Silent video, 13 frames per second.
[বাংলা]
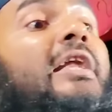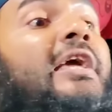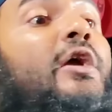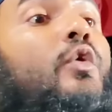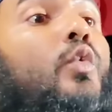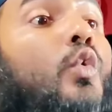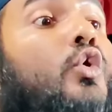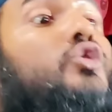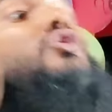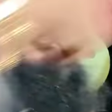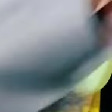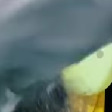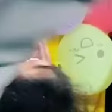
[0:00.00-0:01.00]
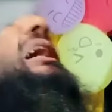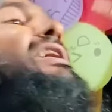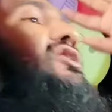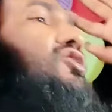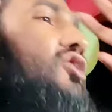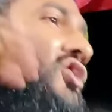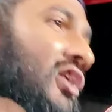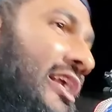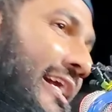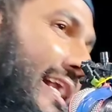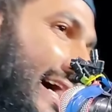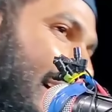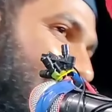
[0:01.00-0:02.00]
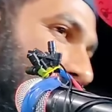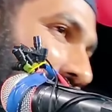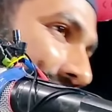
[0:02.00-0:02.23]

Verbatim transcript: দানে উৎসাহিত করে না